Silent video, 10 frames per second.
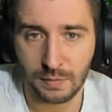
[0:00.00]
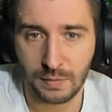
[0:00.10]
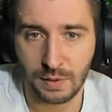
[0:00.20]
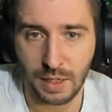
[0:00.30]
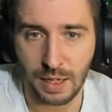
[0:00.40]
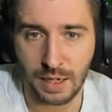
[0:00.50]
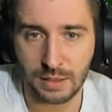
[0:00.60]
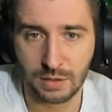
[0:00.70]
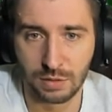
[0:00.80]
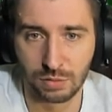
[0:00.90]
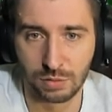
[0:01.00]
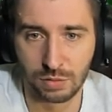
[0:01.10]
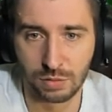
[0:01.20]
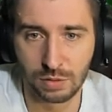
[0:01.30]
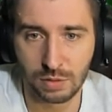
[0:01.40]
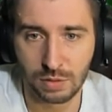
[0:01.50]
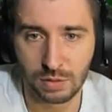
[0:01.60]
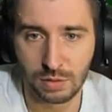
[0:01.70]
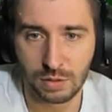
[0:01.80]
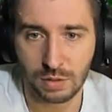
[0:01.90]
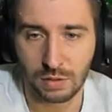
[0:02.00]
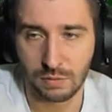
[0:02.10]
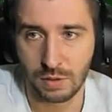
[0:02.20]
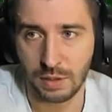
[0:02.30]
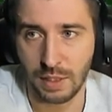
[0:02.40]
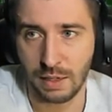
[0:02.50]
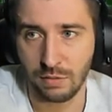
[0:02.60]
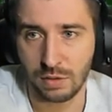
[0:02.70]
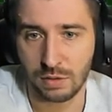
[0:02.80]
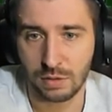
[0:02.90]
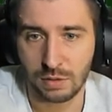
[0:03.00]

Так, ну. Вот так вот.